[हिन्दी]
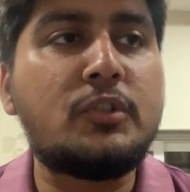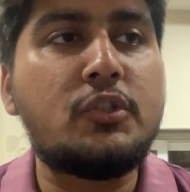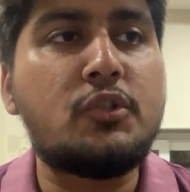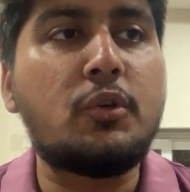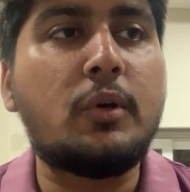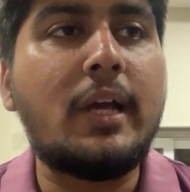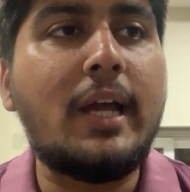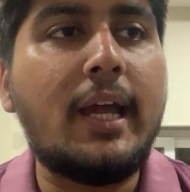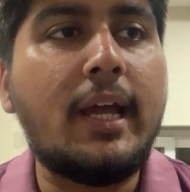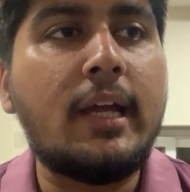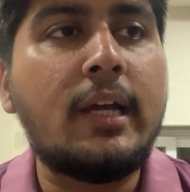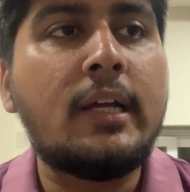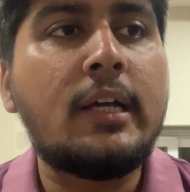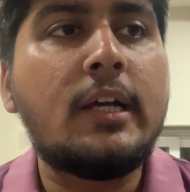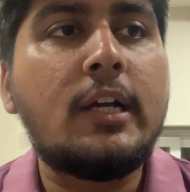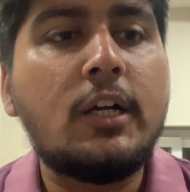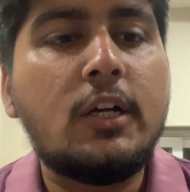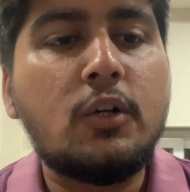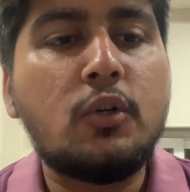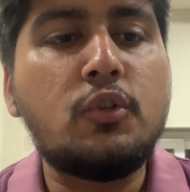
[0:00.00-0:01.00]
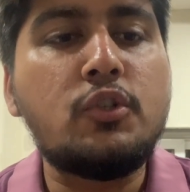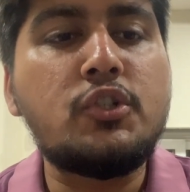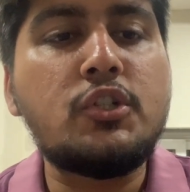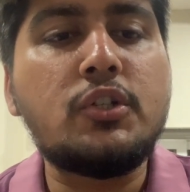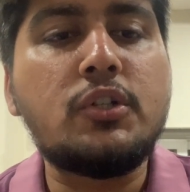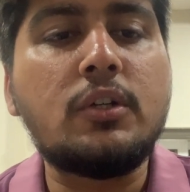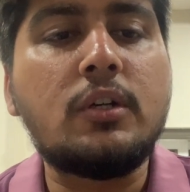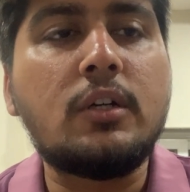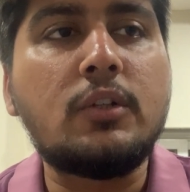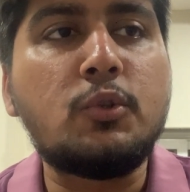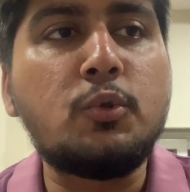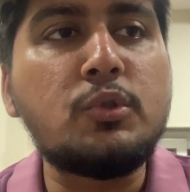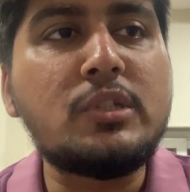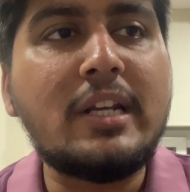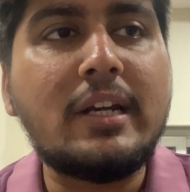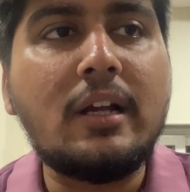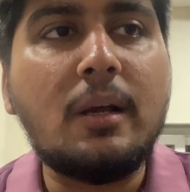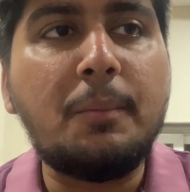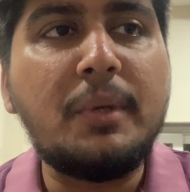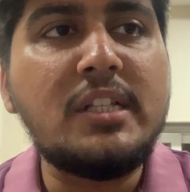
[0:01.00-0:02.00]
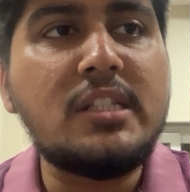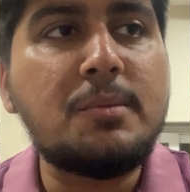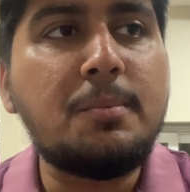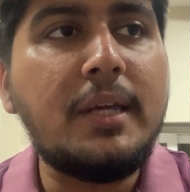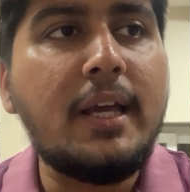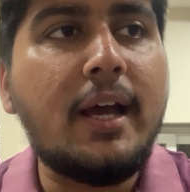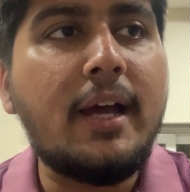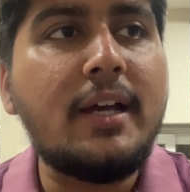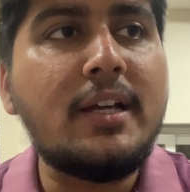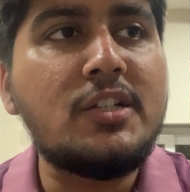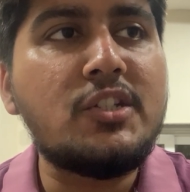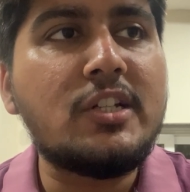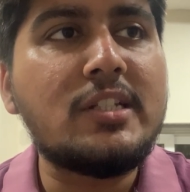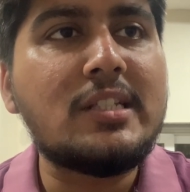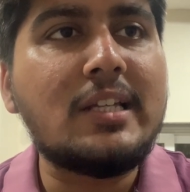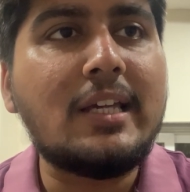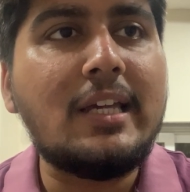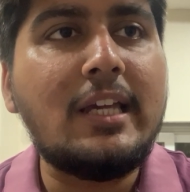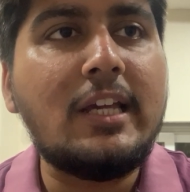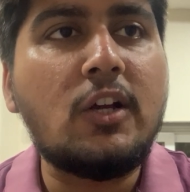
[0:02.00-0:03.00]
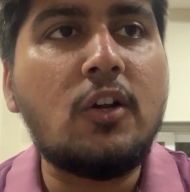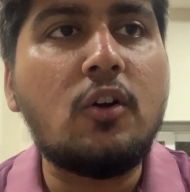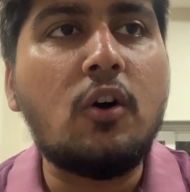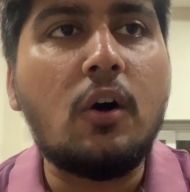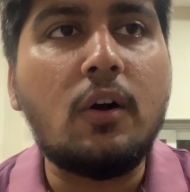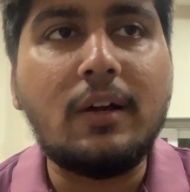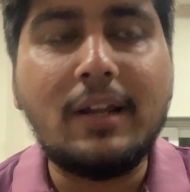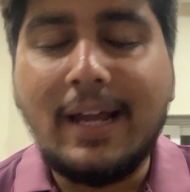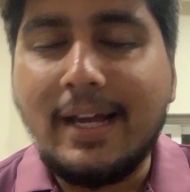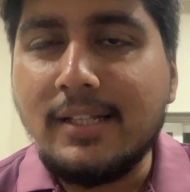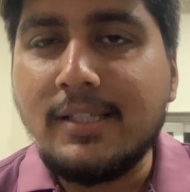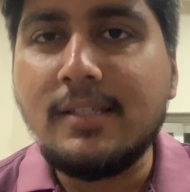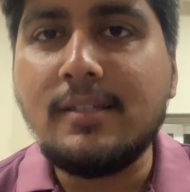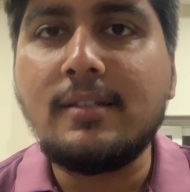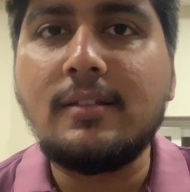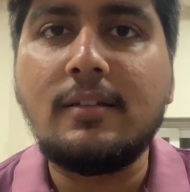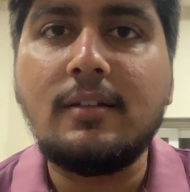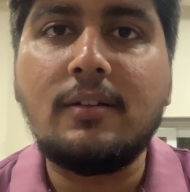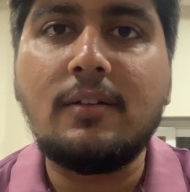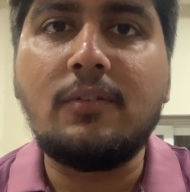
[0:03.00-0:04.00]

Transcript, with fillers: जो है कुछ दूसरे कमेंट्स भी आए जैसे कि कॉन्ग्रेट्स